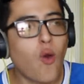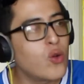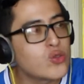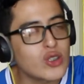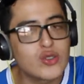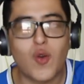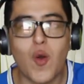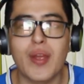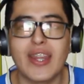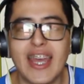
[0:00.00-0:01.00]
junto a su
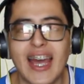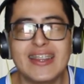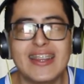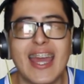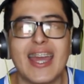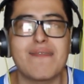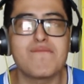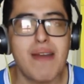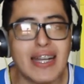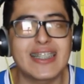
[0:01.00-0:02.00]
comediante
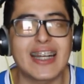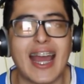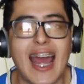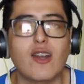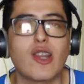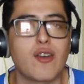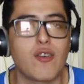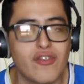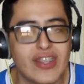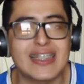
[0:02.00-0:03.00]
más cercano de
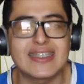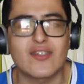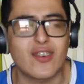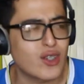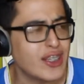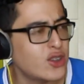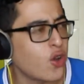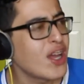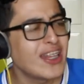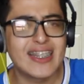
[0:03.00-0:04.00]
confianza
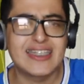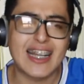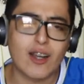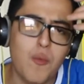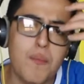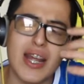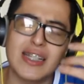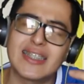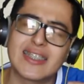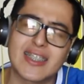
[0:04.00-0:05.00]
favorito, desde la cumbre
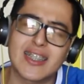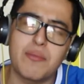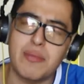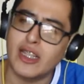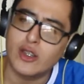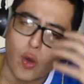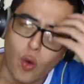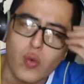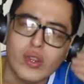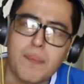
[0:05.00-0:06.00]
de entretenimiento
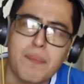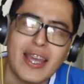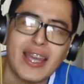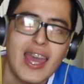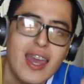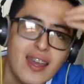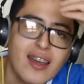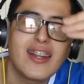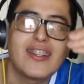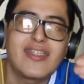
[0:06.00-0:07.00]
Cojutepeque,
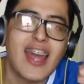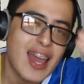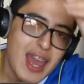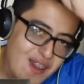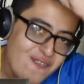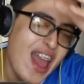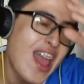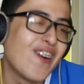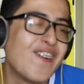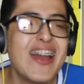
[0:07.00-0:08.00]
Cristian
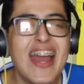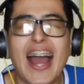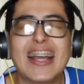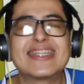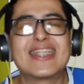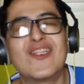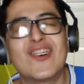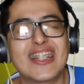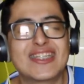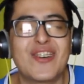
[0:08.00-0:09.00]
Aquí estamos
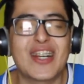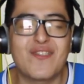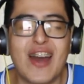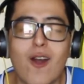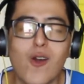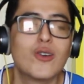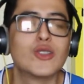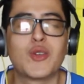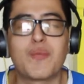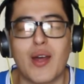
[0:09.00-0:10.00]
una semana más, un
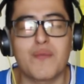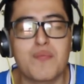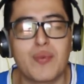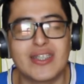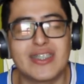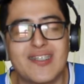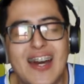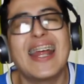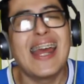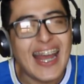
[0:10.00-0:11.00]
gusto para mí poder llevar